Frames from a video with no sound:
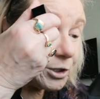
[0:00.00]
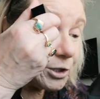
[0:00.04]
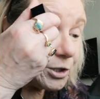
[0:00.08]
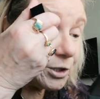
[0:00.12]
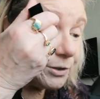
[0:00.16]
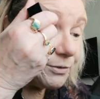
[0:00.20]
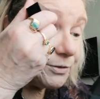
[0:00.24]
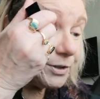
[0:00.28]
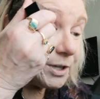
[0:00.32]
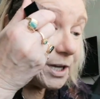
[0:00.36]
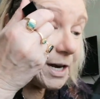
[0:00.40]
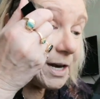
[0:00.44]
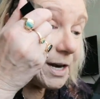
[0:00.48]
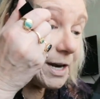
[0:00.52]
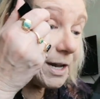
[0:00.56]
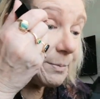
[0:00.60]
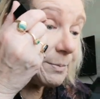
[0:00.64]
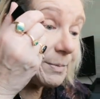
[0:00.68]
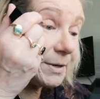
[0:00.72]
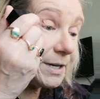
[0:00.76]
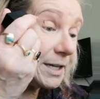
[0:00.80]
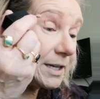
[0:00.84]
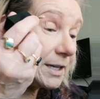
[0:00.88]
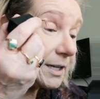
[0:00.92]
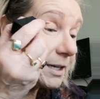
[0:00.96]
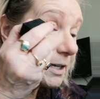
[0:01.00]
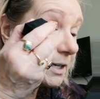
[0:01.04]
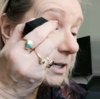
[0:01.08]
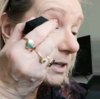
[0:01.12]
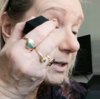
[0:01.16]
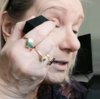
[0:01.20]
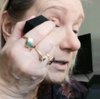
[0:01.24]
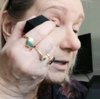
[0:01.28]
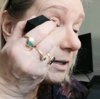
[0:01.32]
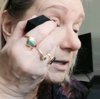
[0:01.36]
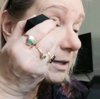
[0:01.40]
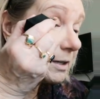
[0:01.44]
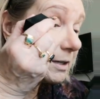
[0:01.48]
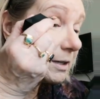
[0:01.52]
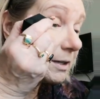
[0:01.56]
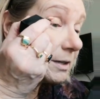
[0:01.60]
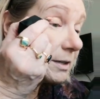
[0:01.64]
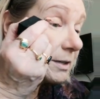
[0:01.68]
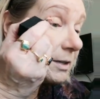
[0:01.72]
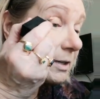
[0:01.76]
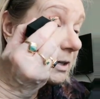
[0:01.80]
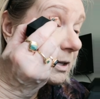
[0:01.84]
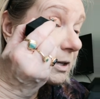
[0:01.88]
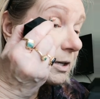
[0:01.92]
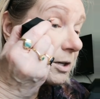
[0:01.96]
Je viens l'appliquer
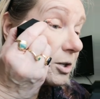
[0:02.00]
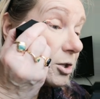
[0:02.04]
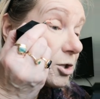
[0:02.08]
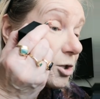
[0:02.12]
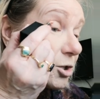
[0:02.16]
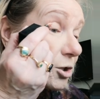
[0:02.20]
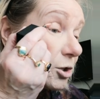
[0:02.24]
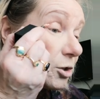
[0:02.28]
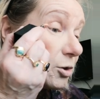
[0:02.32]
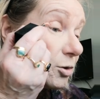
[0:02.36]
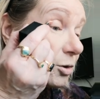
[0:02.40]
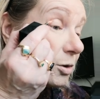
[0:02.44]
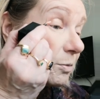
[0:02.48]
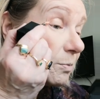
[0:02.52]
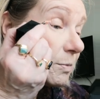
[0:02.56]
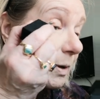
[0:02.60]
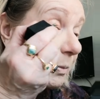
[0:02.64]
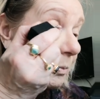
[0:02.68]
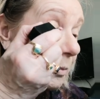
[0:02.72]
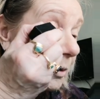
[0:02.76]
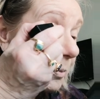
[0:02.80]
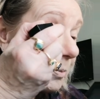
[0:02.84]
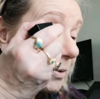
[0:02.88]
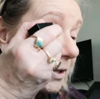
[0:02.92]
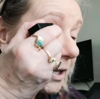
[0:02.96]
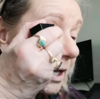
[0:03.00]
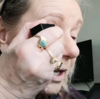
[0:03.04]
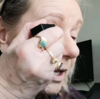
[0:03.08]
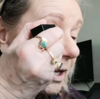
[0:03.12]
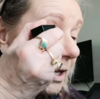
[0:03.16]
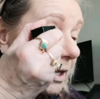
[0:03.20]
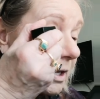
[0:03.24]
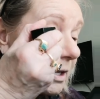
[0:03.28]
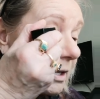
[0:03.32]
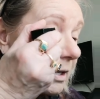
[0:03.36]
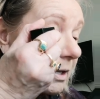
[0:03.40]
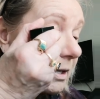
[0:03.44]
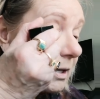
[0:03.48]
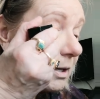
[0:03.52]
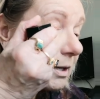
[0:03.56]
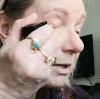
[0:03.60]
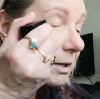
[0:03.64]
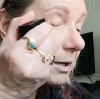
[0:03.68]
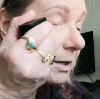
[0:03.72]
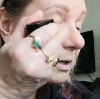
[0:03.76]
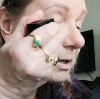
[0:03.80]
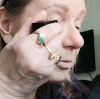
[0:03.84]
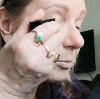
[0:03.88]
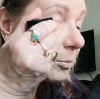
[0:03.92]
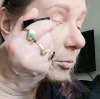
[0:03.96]
sur toute ma paupière
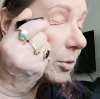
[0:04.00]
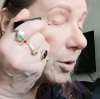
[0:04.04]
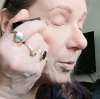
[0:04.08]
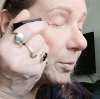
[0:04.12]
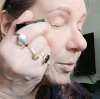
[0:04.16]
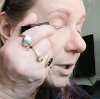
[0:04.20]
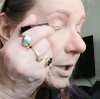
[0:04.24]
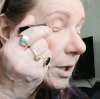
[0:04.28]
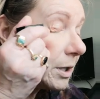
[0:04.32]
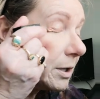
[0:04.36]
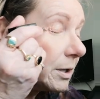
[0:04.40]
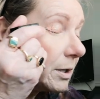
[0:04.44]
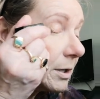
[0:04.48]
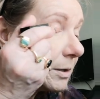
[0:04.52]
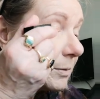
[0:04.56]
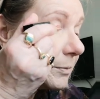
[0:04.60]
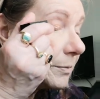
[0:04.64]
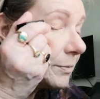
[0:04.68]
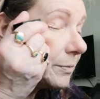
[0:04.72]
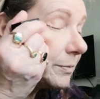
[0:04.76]
mobile.